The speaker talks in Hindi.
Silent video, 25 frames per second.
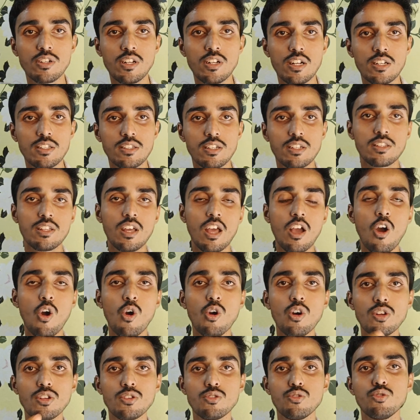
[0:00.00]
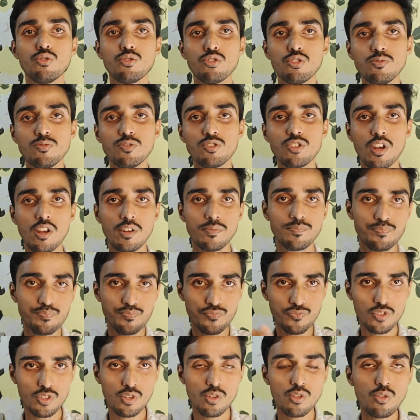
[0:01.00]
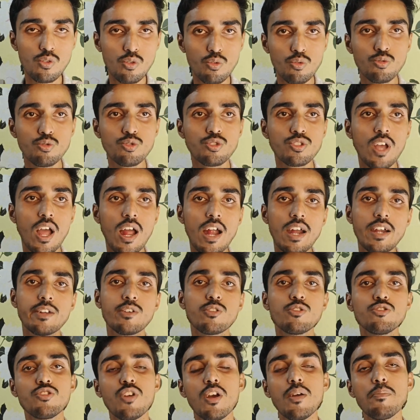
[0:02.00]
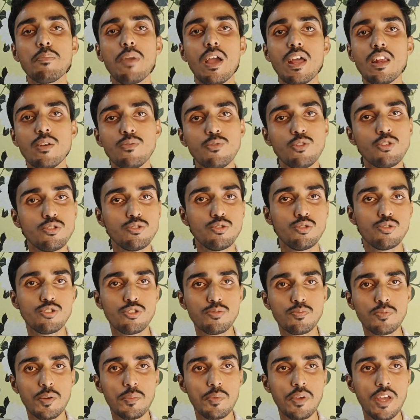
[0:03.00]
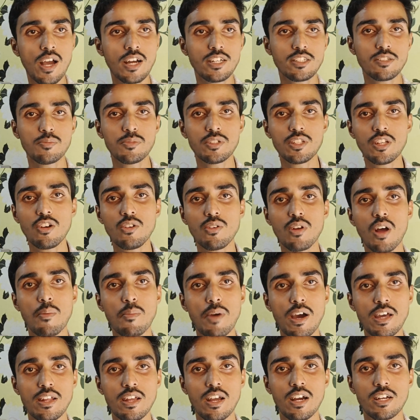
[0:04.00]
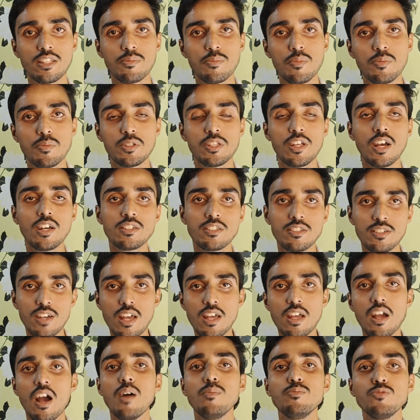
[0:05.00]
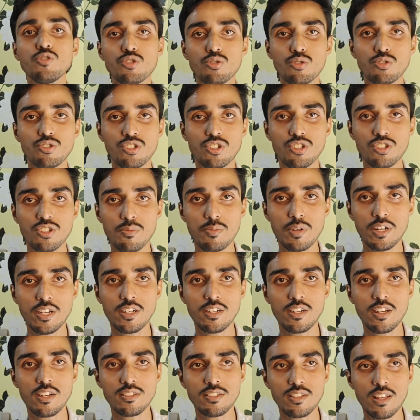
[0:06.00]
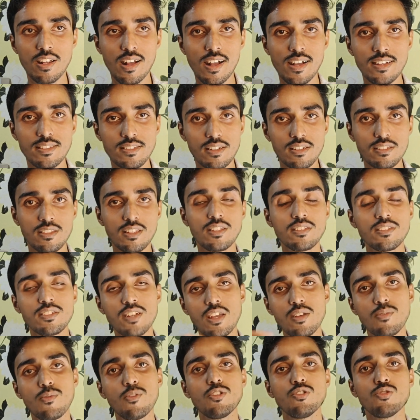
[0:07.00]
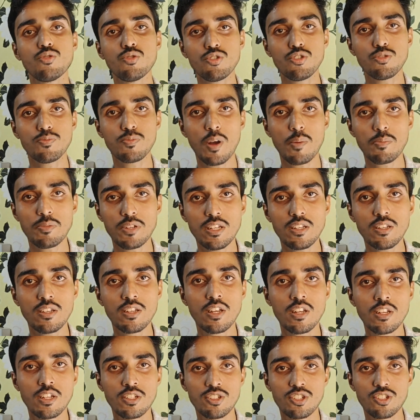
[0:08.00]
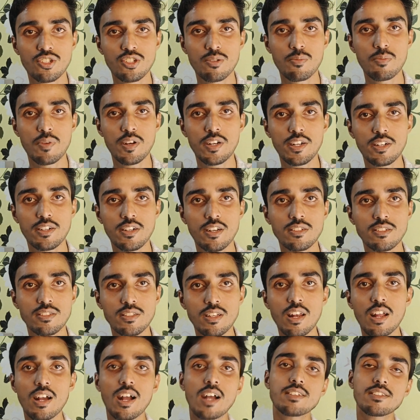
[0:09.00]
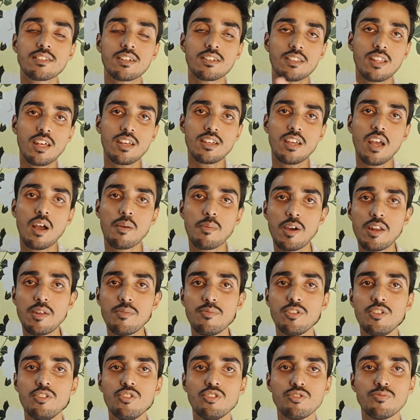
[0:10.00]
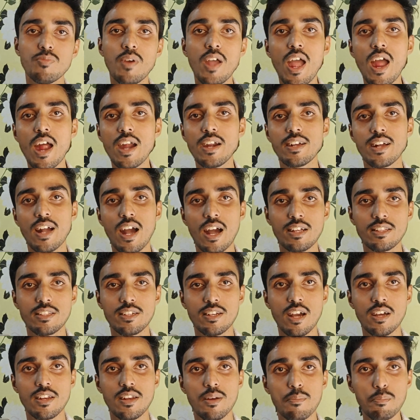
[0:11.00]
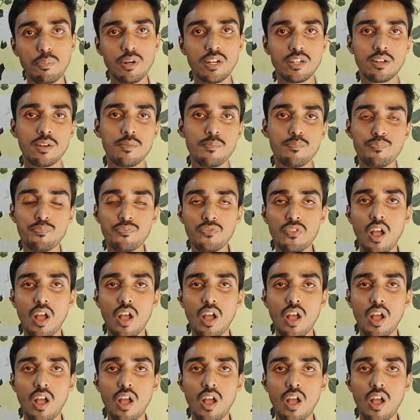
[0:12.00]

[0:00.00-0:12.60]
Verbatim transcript: ऑन कर देते हैं और यूट्यूब जो है उस एड को जो है पहले वो यूट्यूब के भी हाथ में था और हमारे हाथ में भी था चाहे हम उसको सिस्टमेटिक ढंग से लगा सकते हैं चाहे वो यूट्यूब अपने सिस्टमेटिक ढंग से लगा सकता है कि हमारे वीडियोज में एड कहाँ दिखाना बट